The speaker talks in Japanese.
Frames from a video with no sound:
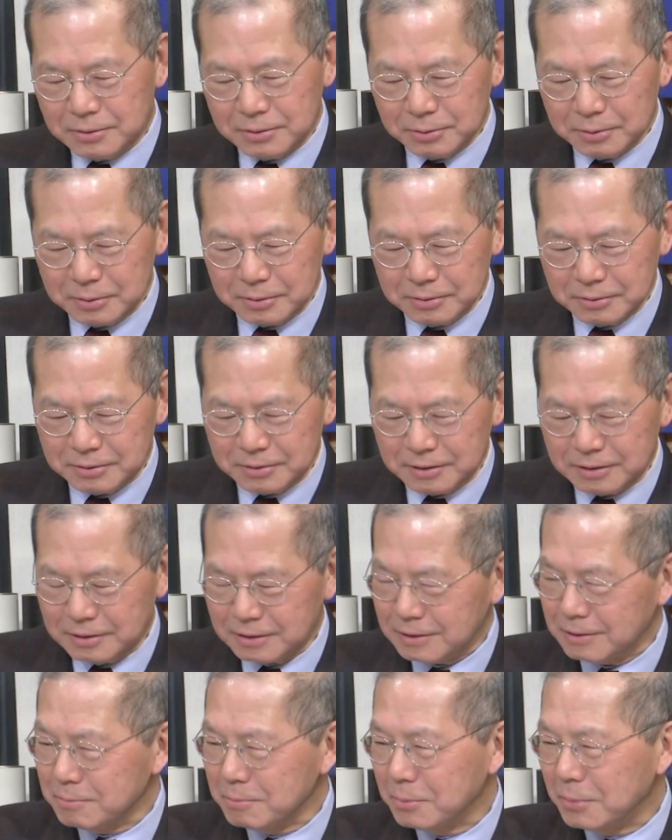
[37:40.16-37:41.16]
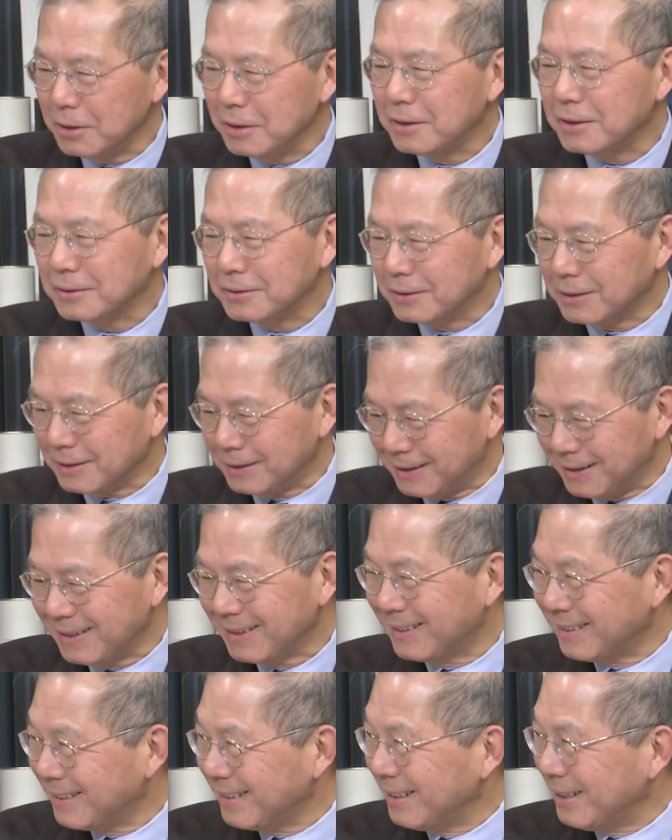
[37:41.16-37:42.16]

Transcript: 応親米ですからね。